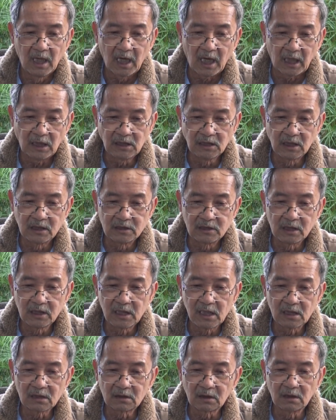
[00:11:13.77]
Hãy nhìn những
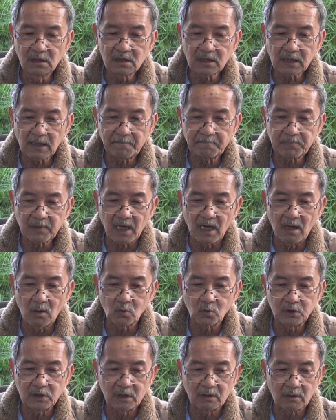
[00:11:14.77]
viên tướng cấp cao
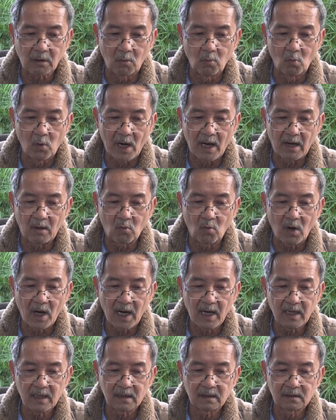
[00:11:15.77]
của dân Cộng hòa
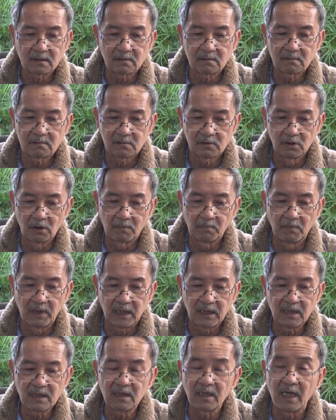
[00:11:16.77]
qua được
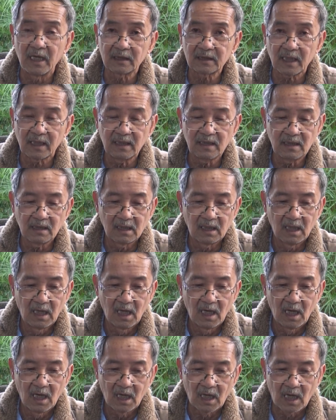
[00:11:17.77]
Mỹ để thấy
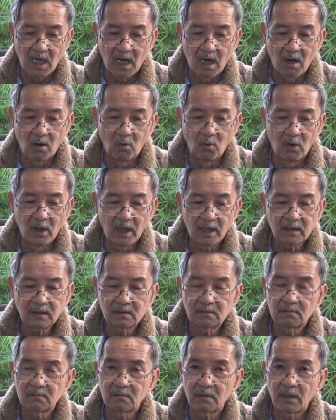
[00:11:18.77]
là hầu hết
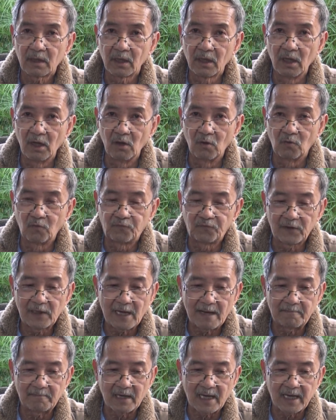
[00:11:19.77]
đều phải
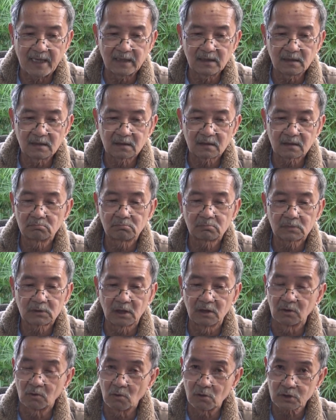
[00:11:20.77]
làm lại
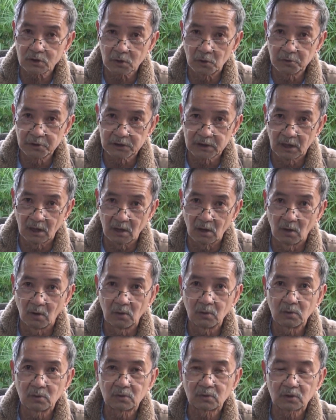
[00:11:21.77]
từ con số
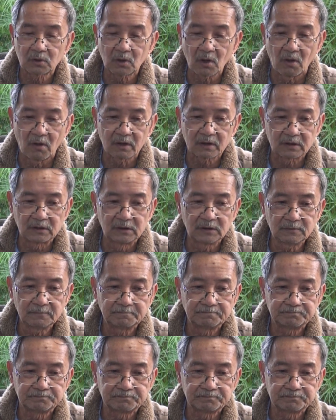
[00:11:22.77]
zero to tướng.